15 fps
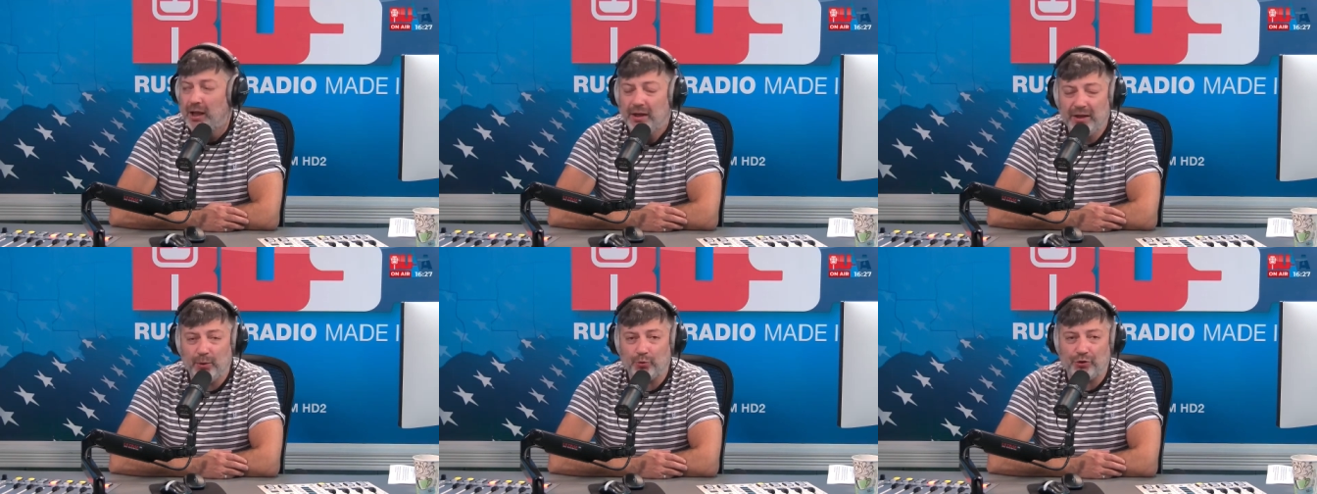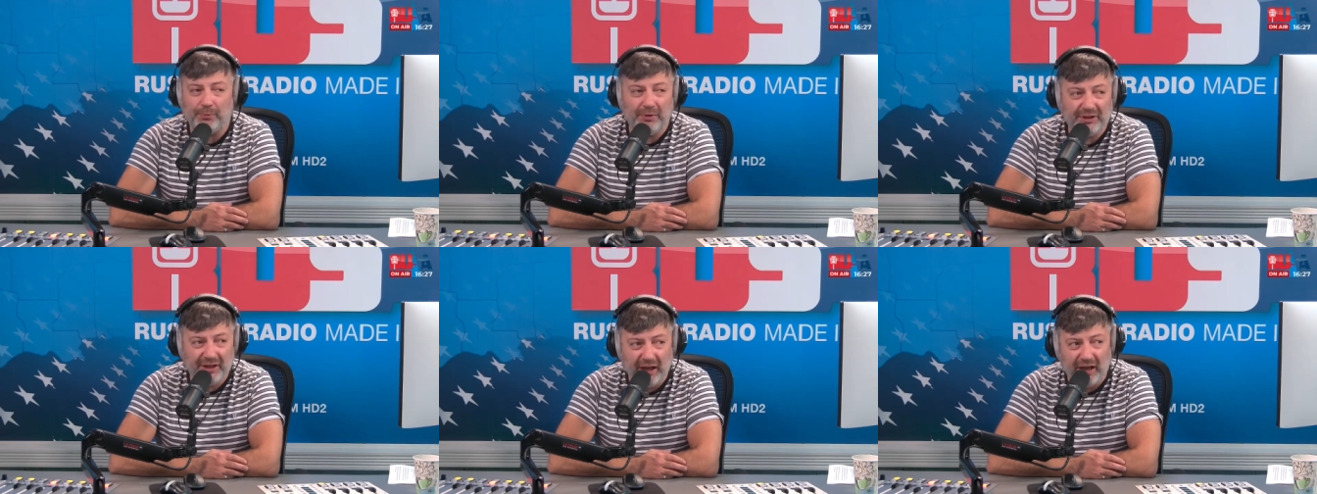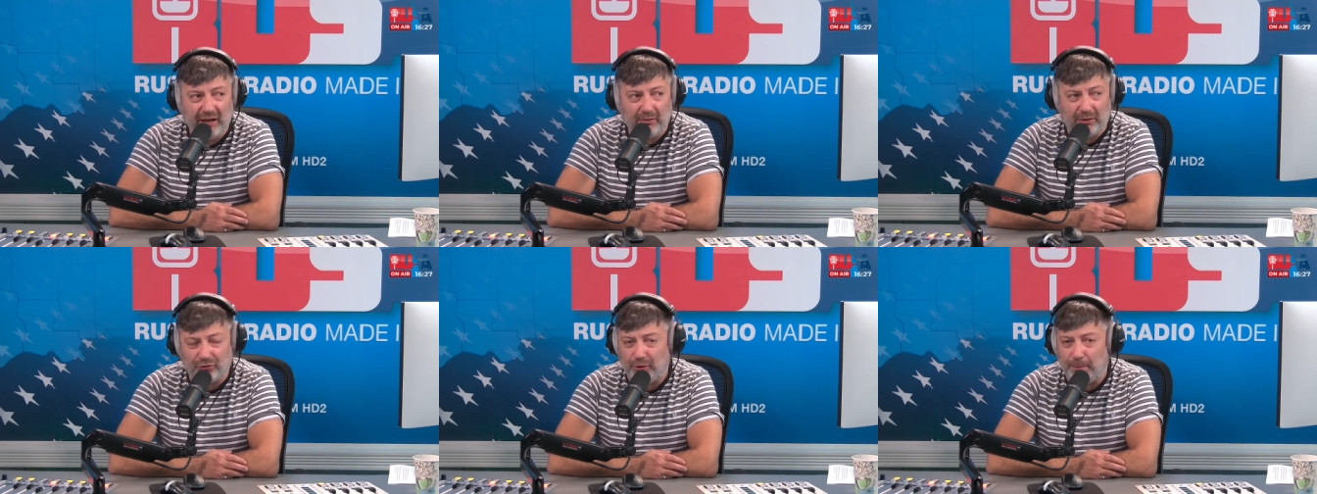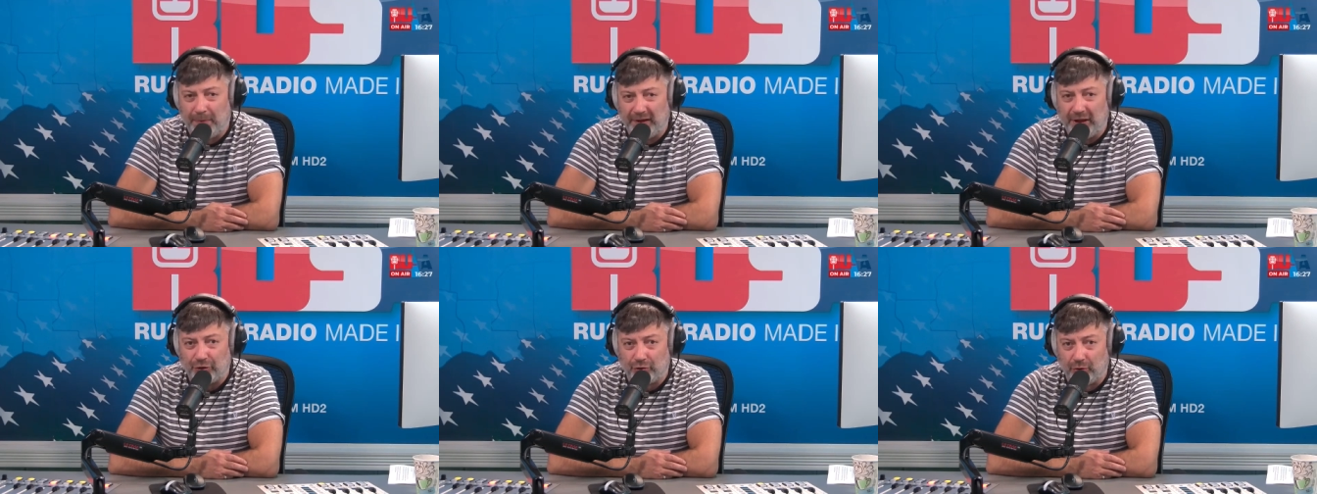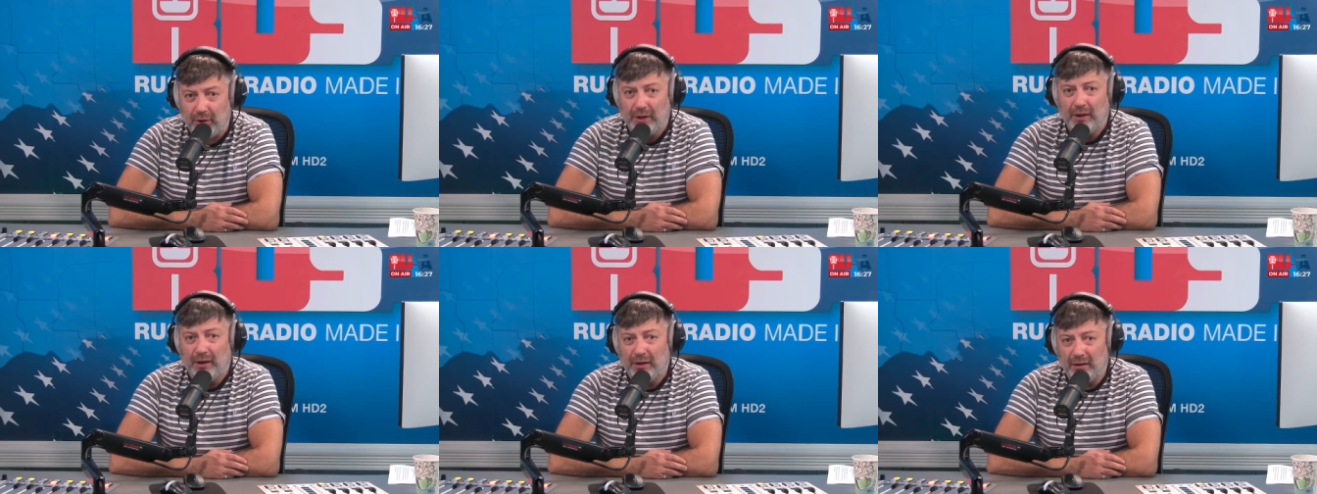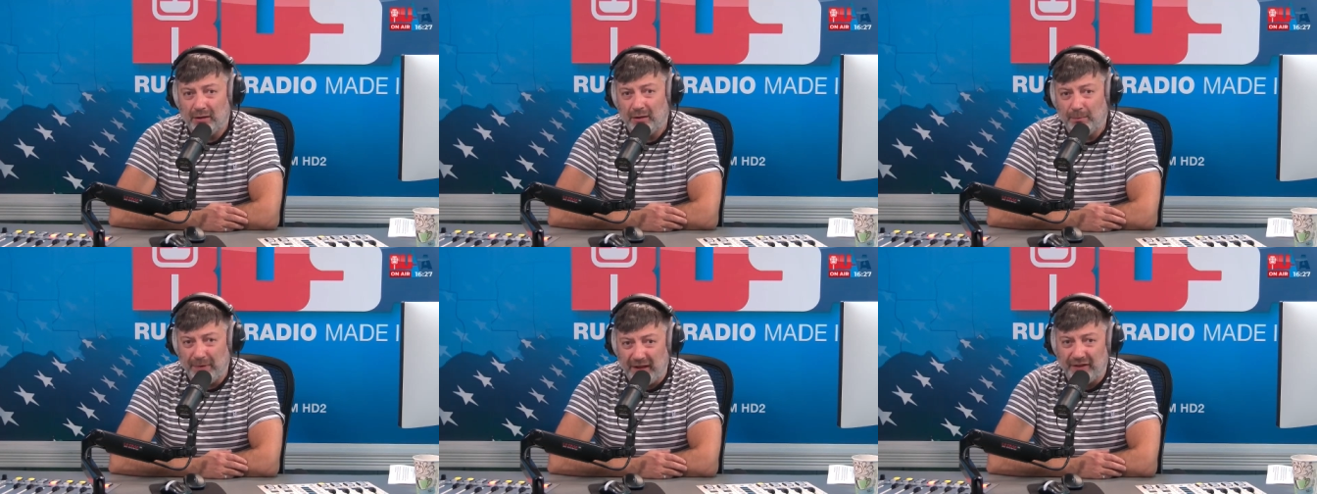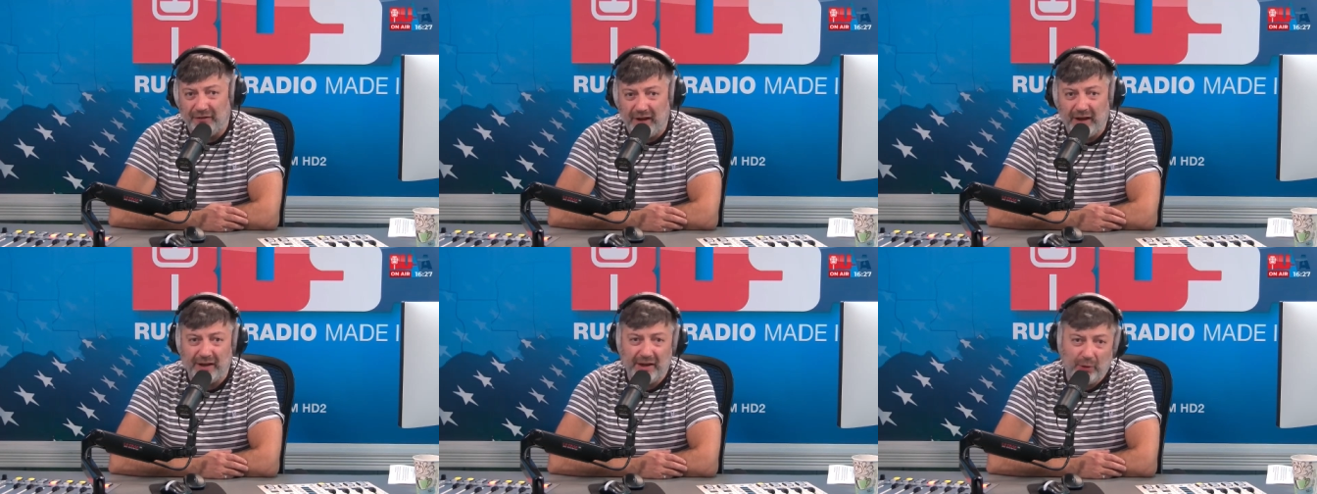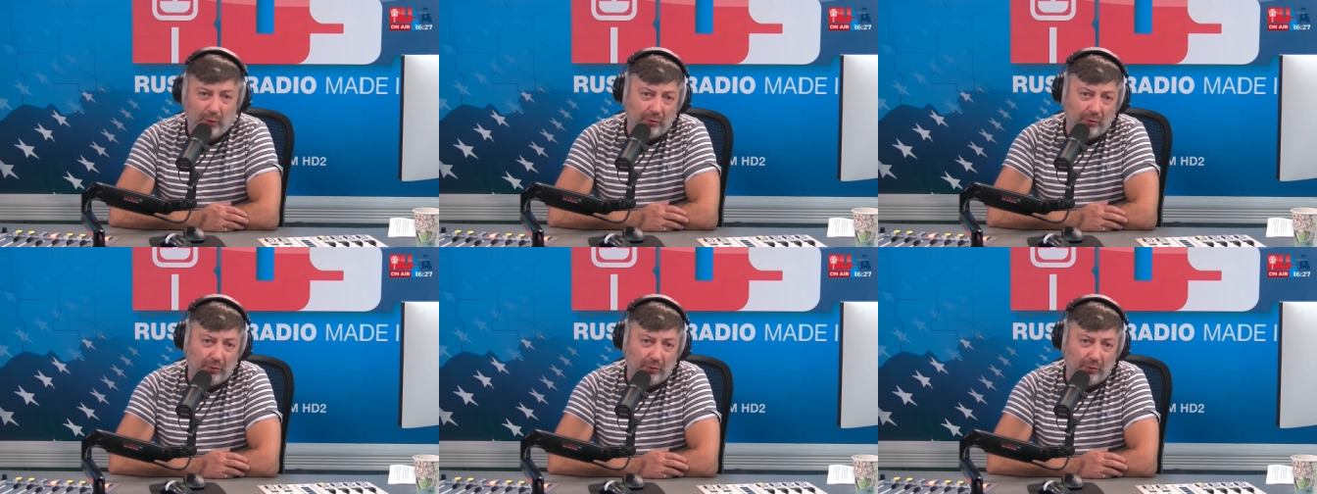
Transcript: не нужно быть гением для того, чтобы понять, что э, бэндвэгонинг,